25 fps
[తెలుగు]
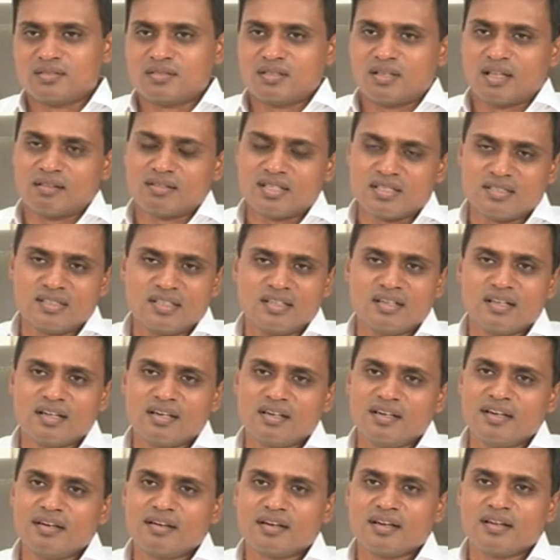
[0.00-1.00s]
అంత సీనియర్
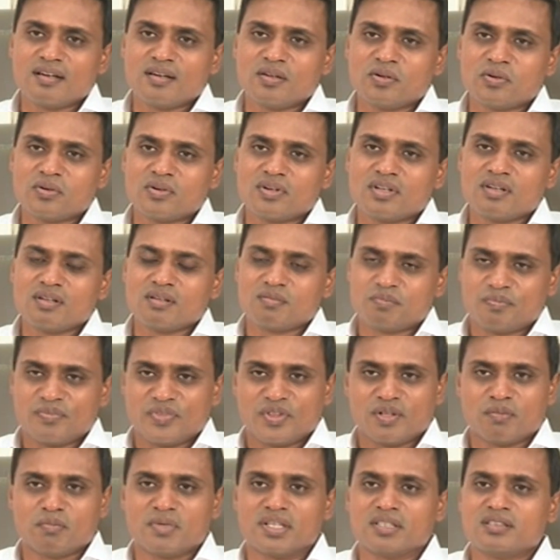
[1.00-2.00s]
లీడర్ అయినా కూడా
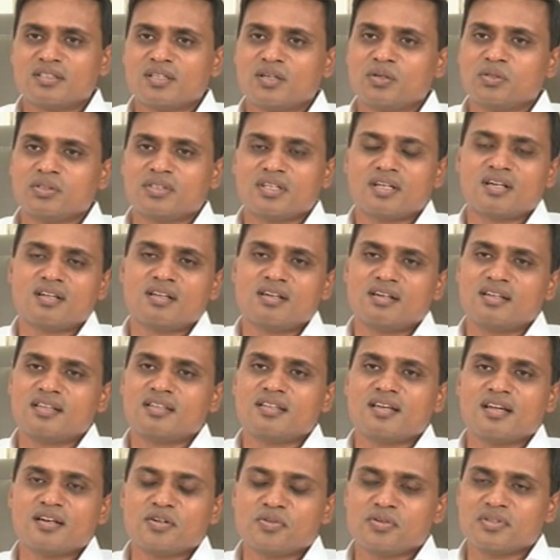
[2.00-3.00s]
మంత్రి అవుతారా
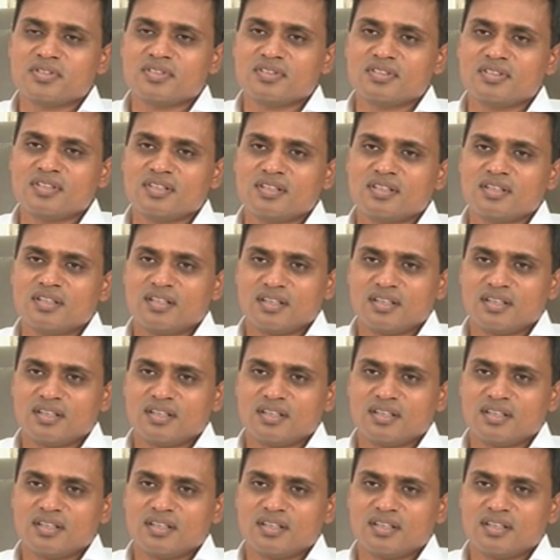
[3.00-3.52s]
లేదా అని ఉండింది